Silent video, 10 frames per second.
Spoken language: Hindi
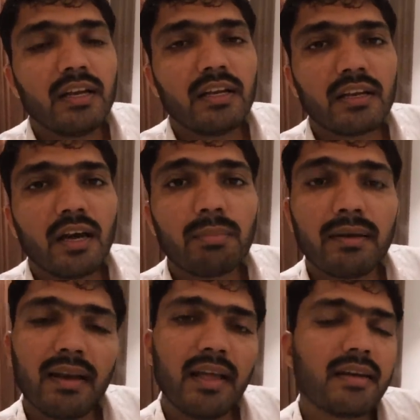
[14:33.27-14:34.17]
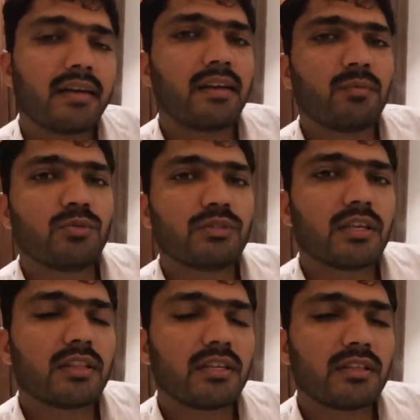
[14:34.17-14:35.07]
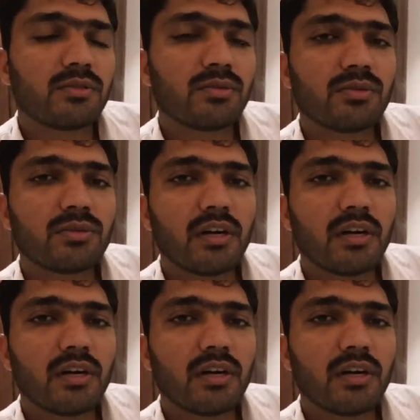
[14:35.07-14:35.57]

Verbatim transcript: लेकिन आप लाइक करना भूल जाते हैं तो